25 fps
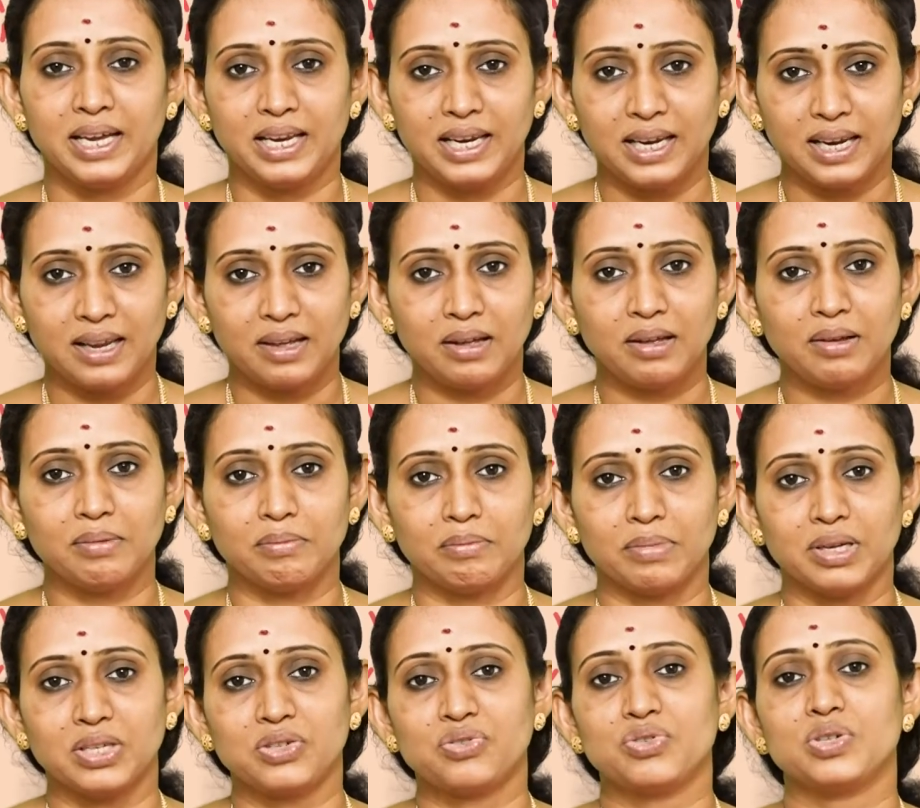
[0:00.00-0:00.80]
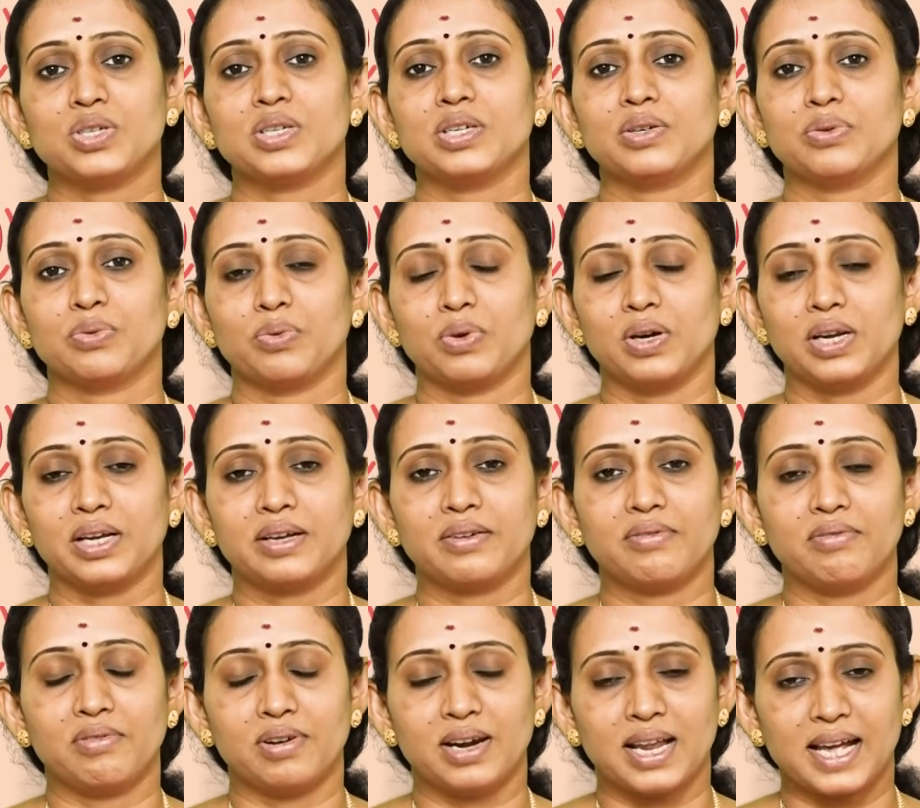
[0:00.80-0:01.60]
இல்லை மற்ற
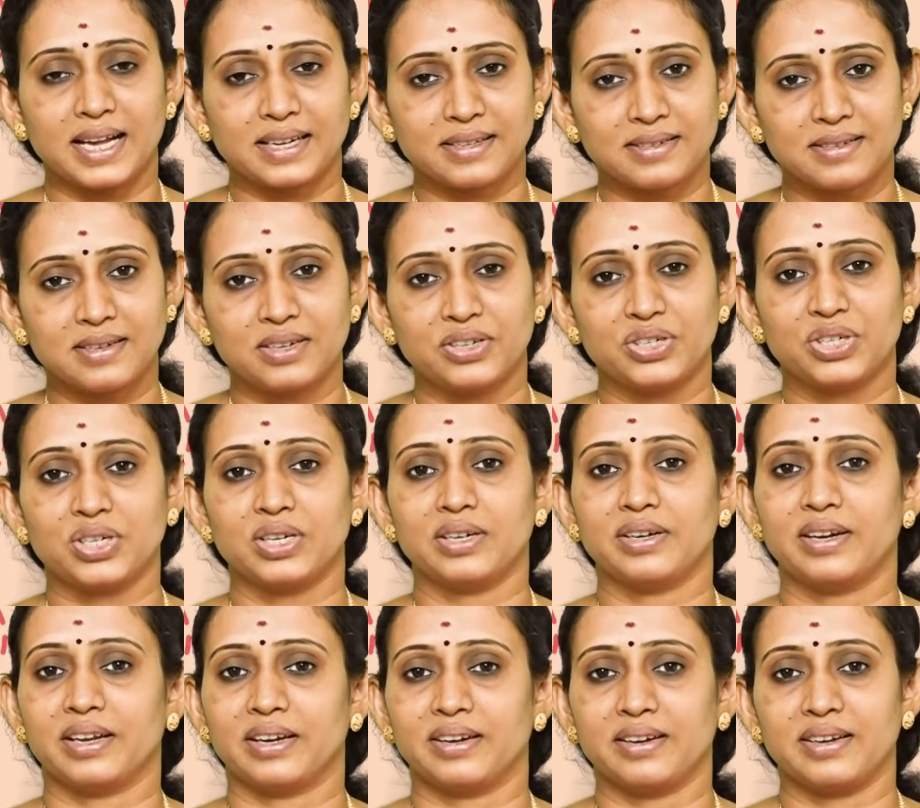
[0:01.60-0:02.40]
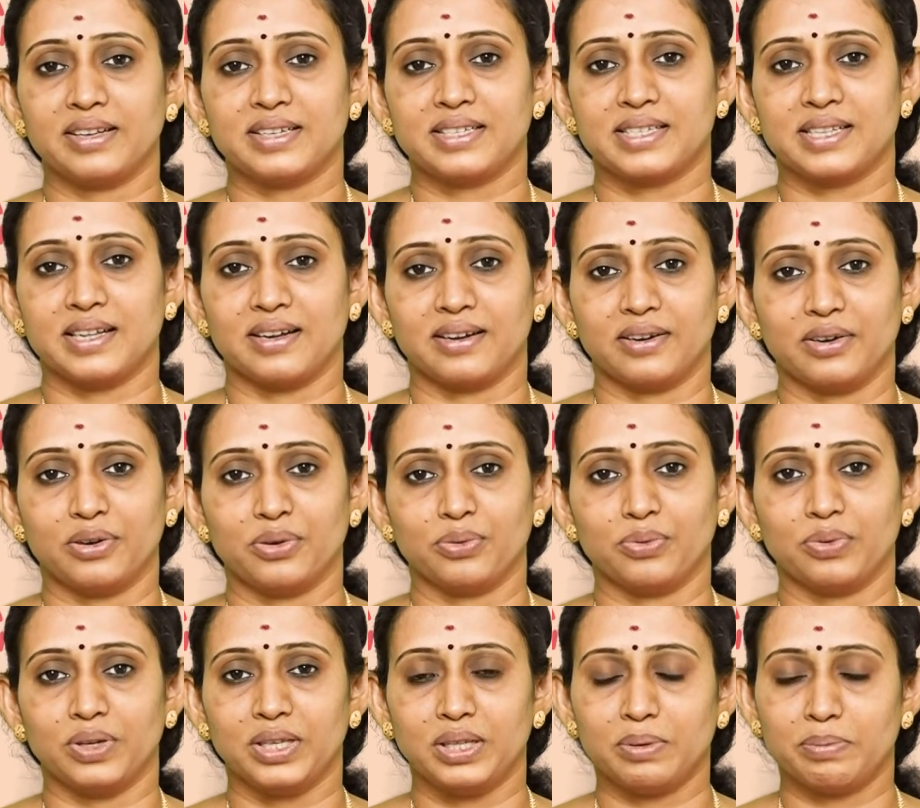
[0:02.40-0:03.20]
உங்களுக்கு ரிலாக்ஸேஷன் டெக்னிக்ஸ்
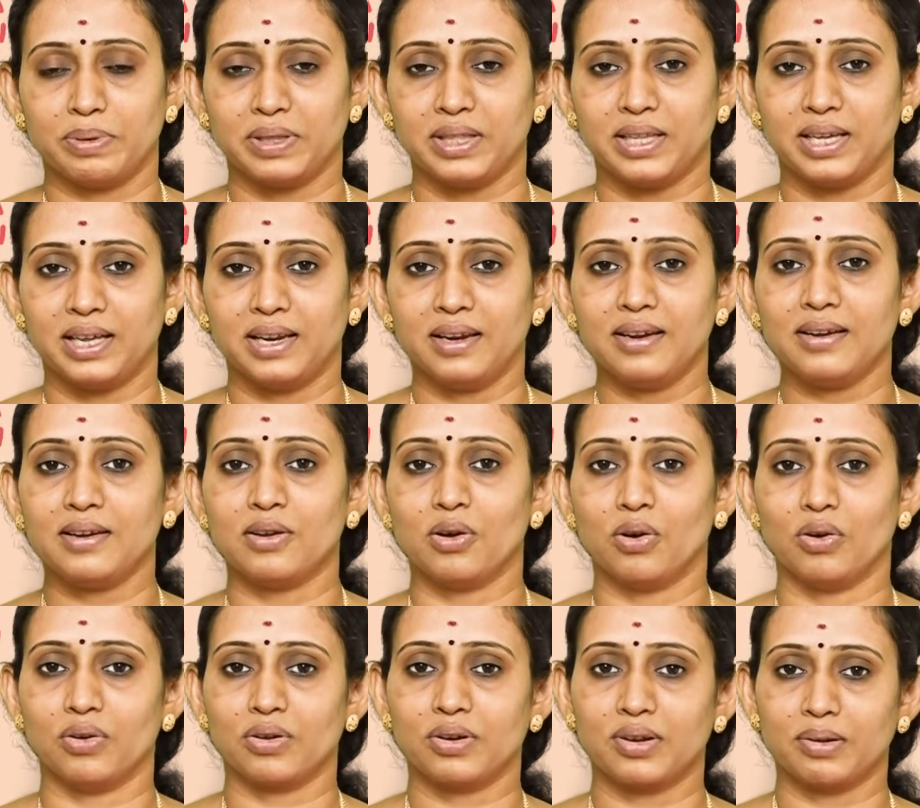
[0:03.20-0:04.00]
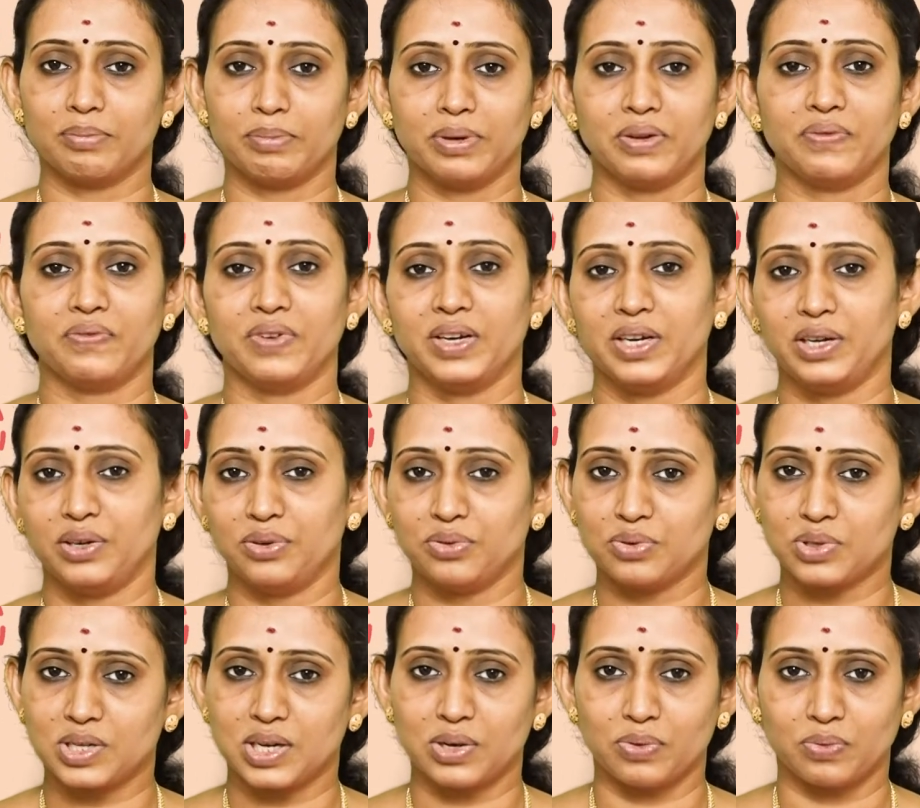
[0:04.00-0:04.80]
ஆகட்டும் இதை பற்றியெல்லாம் நான் ஆன்கமிங்
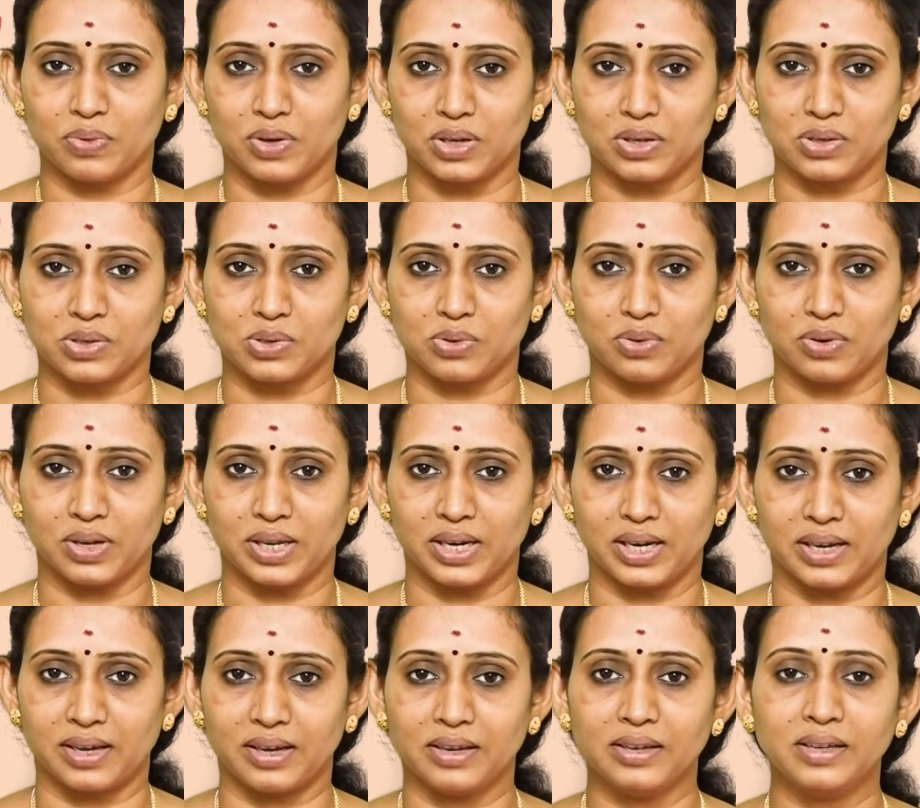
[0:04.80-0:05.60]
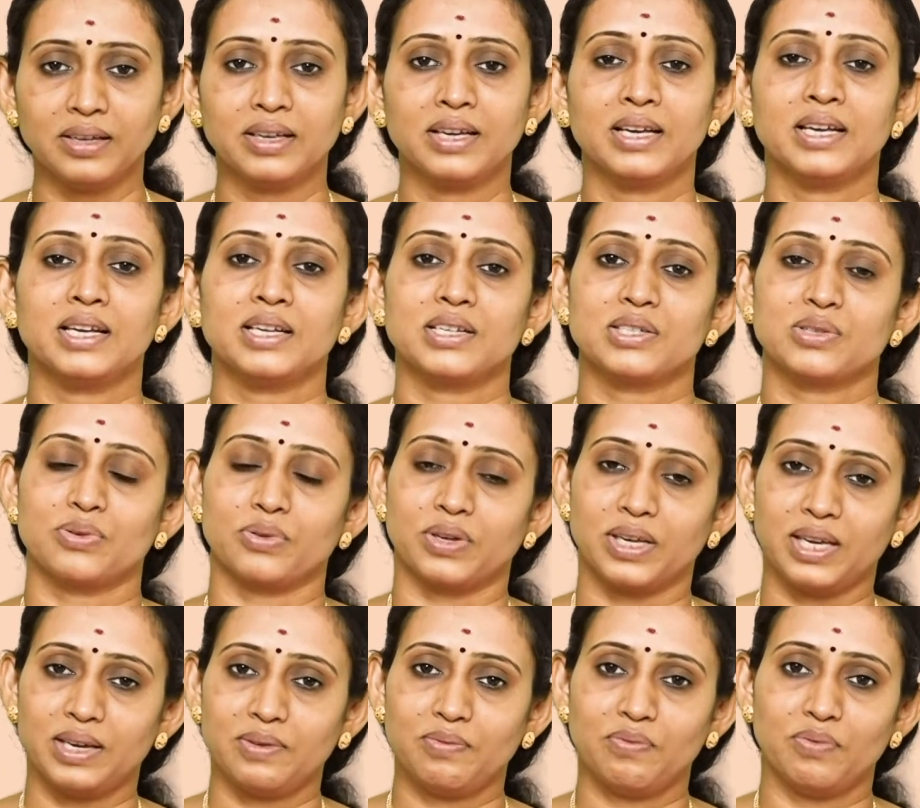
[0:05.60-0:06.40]
வீடியோஸில் உங்களுக்கு சொல்ல இருக்கேன்
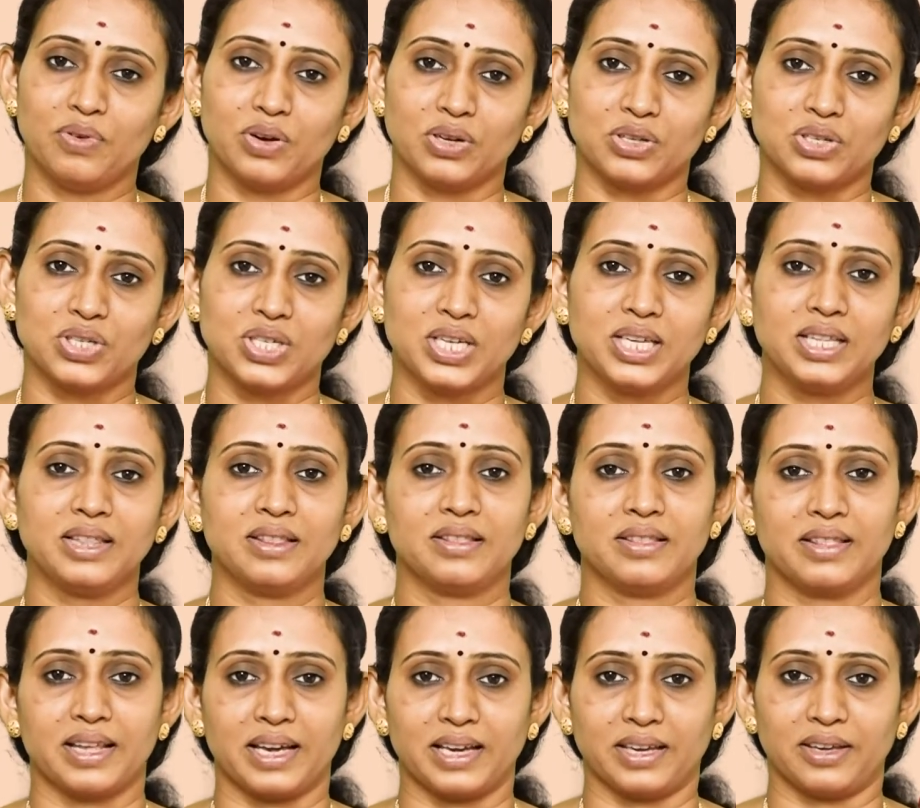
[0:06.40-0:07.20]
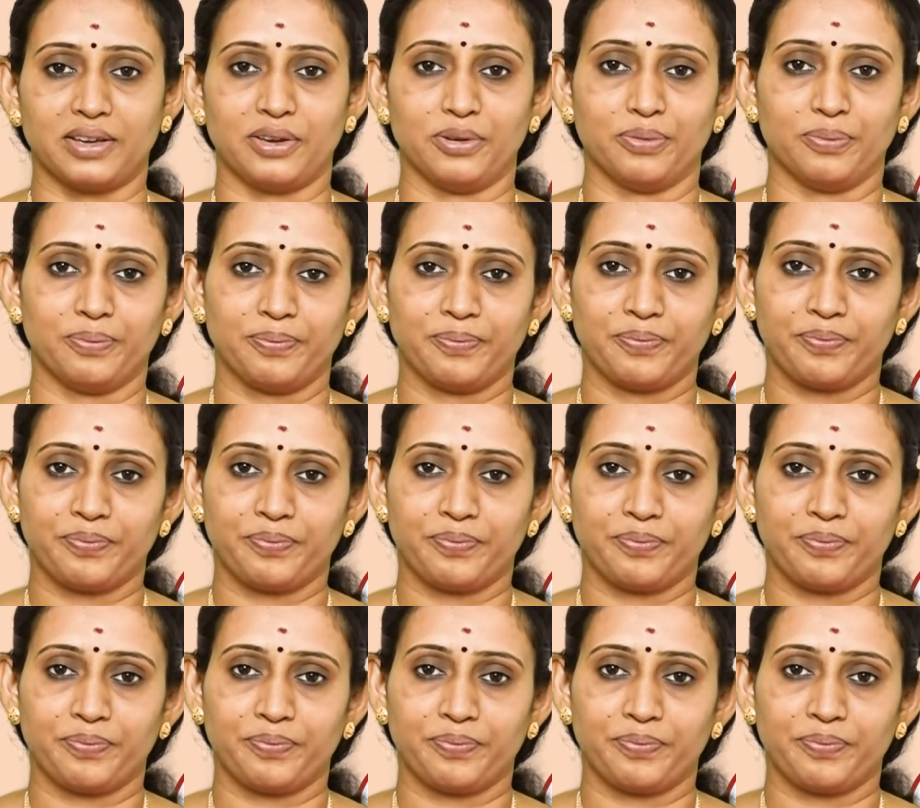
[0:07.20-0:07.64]
ஸோ கீப் வாட்சிங் தேங்க்யூ